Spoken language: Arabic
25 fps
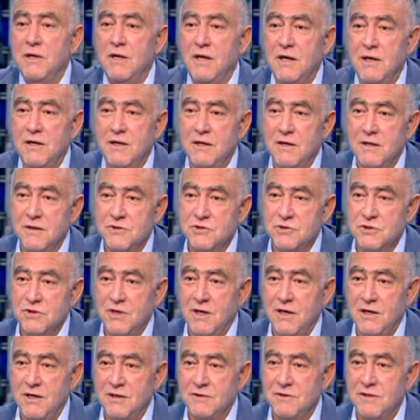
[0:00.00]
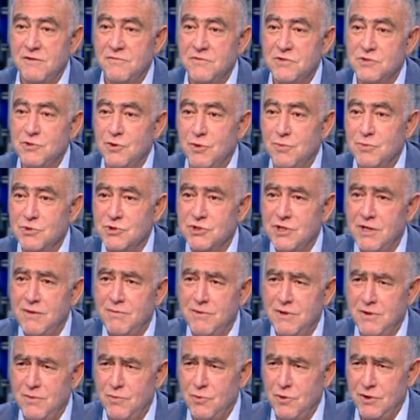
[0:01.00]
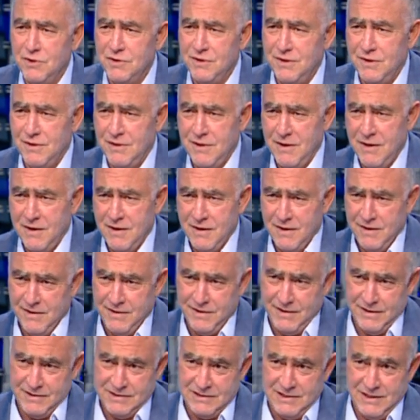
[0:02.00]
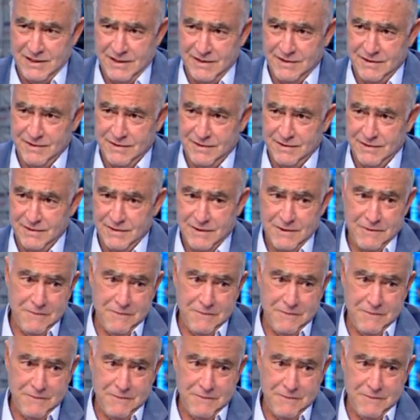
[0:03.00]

على على تلفزيون مستقبل بوقتها الرئيس الحريري